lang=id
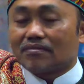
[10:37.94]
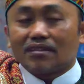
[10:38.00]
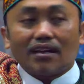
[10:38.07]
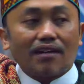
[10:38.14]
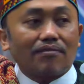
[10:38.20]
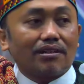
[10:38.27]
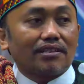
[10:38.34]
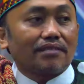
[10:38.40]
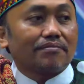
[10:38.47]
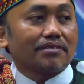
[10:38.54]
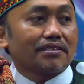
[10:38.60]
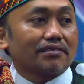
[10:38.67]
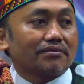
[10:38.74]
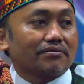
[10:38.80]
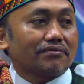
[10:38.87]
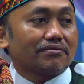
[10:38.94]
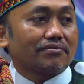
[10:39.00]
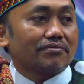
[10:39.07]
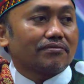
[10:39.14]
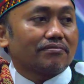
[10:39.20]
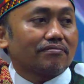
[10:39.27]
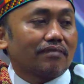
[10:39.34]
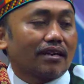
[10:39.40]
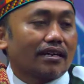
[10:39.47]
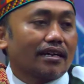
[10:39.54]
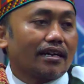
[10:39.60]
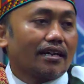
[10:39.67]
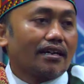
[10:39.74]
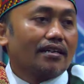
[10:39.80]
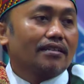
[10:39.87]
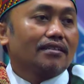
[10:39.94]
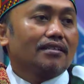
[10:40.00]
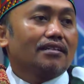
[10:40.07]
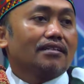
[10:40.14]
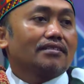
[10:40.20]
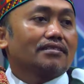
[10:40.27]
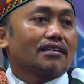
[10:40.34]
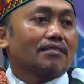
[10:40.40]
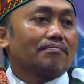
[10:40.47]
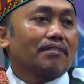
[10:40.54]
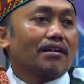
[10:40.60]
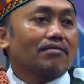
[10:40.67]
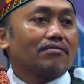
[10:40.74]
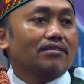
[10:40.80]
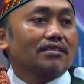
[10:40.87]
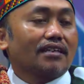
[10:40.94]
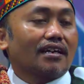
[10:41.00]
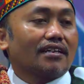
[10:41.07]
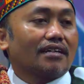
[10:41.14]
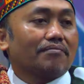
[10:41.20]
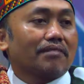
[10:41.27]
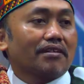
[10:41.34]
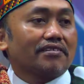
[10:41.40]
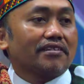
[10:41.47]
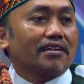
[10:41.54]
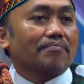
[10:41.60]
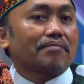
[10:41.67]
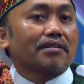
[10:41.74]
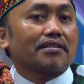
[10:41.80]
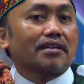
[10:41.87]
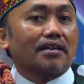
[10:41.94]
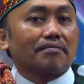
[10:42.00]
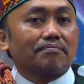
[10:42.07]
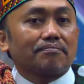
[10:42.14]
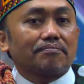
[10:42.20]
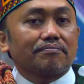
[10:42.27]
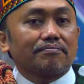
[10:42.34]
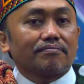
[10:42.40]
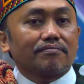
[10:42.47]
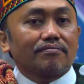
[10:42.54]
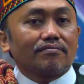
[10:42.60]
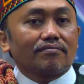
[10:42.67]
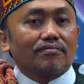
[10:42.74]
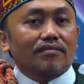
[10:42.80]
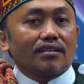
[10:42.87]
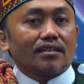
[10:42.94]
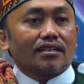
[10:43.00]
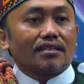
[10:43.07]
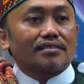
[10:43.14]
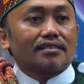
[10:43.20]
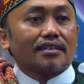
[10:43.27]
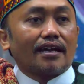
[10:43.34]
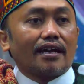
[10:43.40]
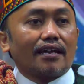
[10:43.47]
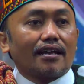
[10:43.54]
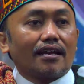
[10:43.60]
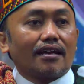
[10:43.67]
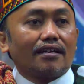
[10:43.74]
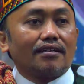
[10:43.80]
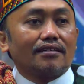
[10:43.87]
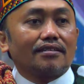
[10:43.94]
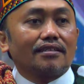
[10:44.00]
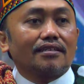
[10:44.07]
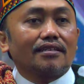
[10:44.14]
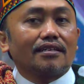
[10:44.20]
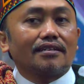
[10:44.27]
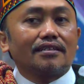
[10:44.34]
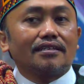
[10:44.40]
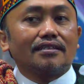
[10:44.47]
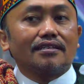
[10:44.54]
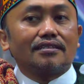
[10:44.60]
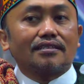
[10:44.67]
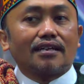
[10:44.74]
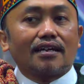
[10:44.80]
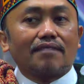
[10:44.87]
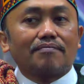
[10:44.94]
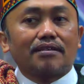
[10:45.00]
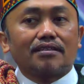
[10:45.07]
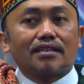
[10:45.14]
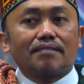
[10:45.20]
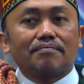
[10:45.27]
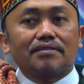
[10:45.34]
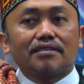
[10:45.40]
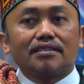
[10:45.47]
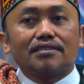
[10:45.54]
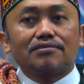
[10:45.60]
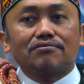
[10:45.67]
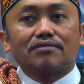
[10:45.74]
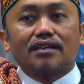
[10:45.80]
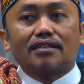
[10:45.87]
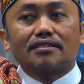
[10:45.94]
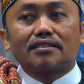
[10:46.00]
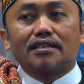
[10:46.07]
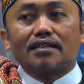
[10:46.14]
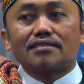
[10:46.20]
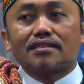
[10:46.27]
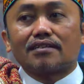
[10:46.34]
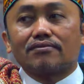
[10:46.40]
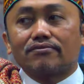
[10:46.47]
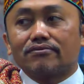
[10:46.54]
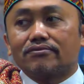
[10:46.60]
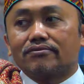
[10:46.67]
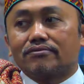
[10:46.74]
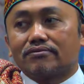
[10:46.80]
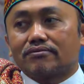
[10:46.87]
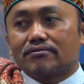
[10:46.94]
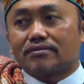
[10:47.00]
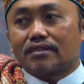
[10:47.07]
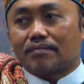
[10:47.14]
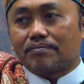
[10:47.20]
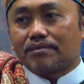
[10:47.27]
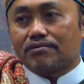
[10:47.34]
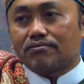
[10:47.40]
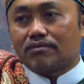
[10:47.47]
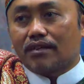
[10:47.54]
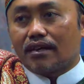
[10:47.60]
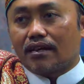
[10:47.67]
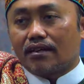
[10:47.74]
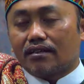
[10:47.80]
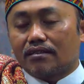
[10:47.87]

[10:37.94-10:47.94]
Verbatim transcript: awalnya begitu maka terbangun yang namanya madhab nah sekarang di negeri kita madhab ini sudah tidak satu tapi sudah